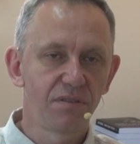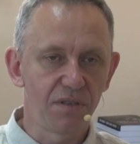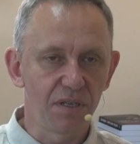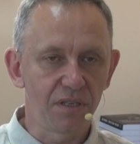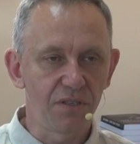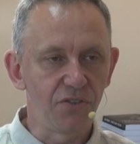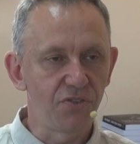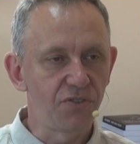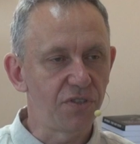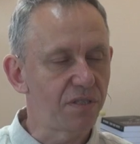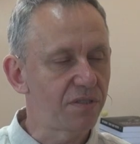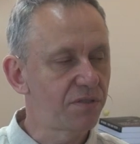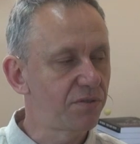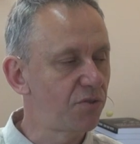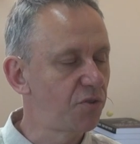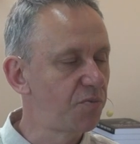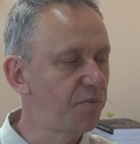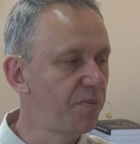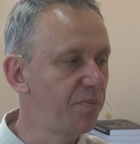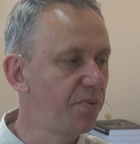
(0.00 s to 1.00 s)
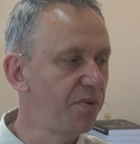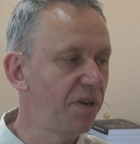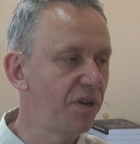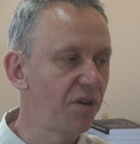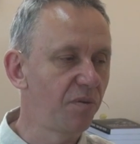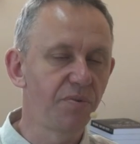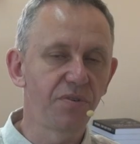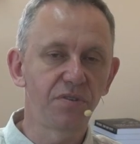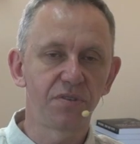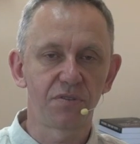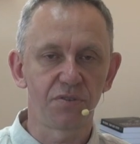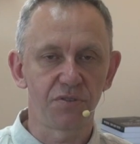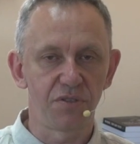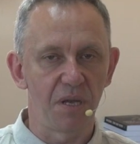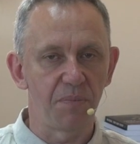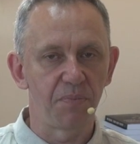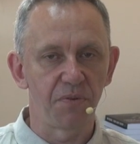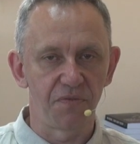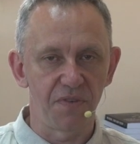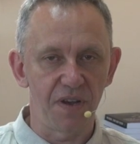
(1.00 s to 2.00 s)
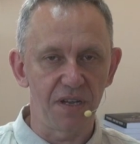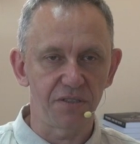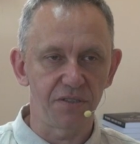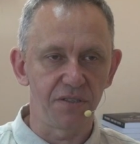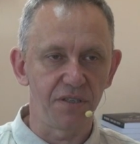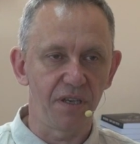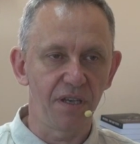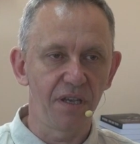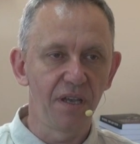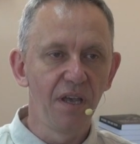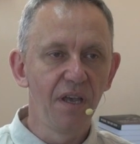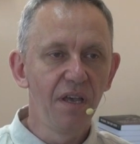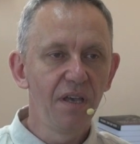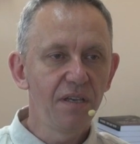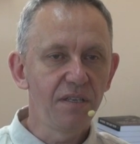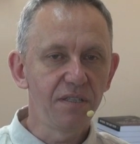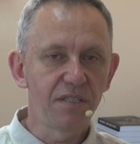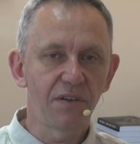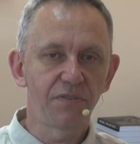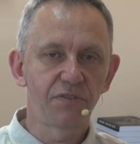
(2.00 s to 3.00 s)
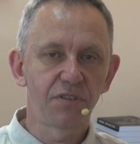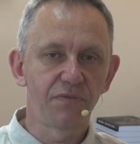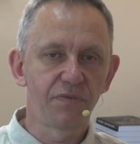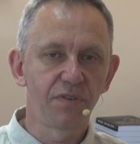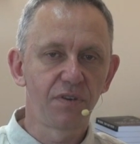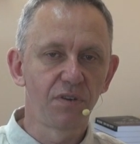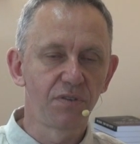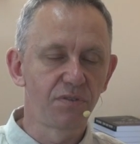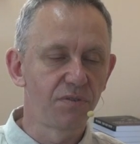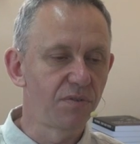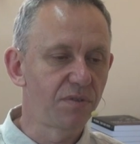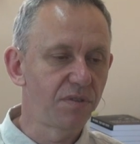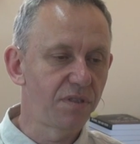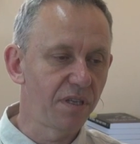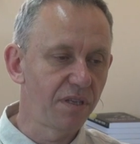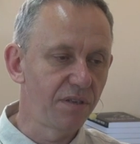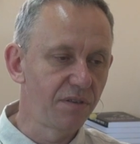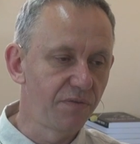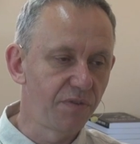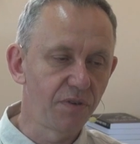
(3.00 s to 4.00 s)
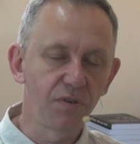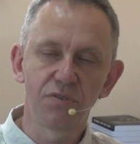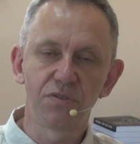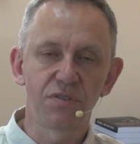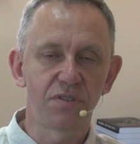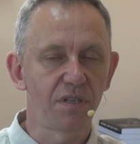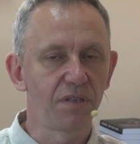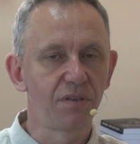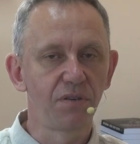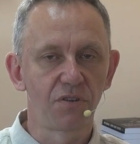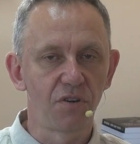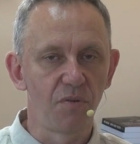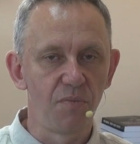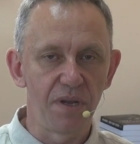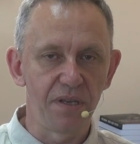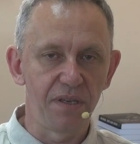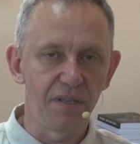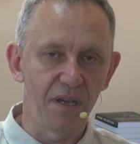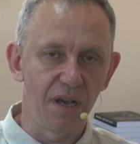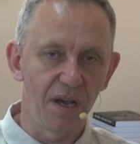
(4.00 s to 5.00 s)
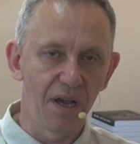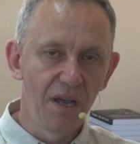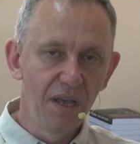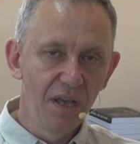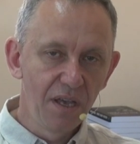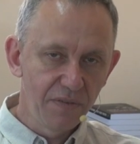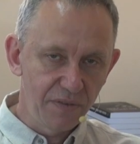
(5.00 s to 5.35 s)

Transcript: co jakiś czas ktoś próbuje robić coś na poważnie i zawsze wychodzą z tego, wychodzi z tego komedia.